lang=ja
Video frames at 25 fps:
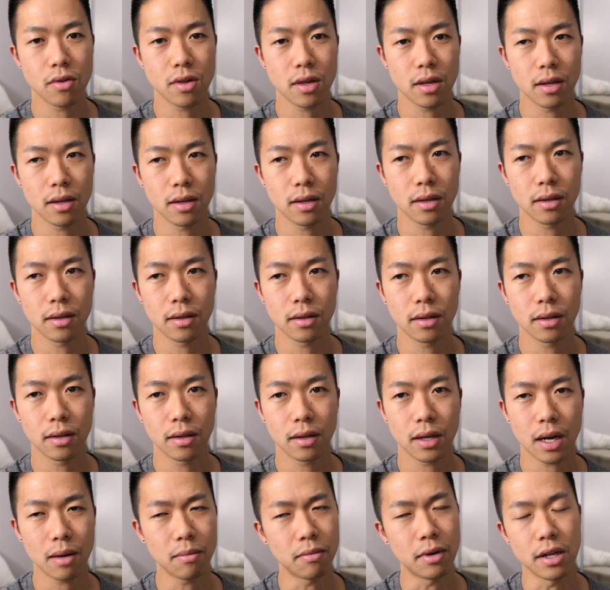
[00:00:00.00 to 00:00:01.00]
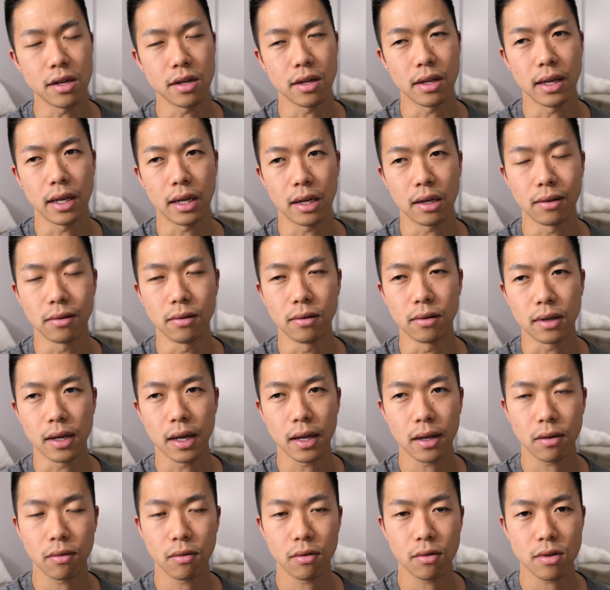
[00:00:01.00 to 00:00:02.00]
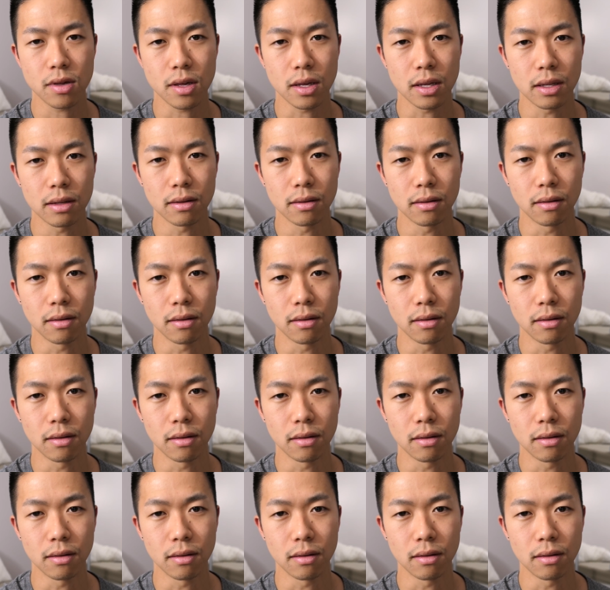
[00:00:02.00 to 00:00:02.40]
人かぶれじゃないけど外国人